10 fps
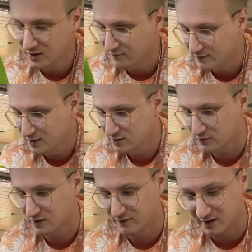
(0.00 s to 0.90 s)
wild
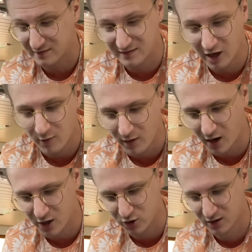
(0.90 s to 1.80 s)
und ich wäre sehr
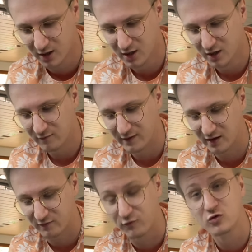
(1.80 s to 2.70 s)
überrascht, wenn
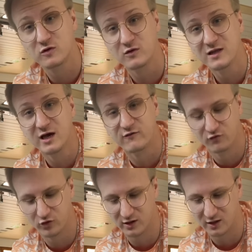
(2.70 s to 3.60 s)
es funktionieren würde.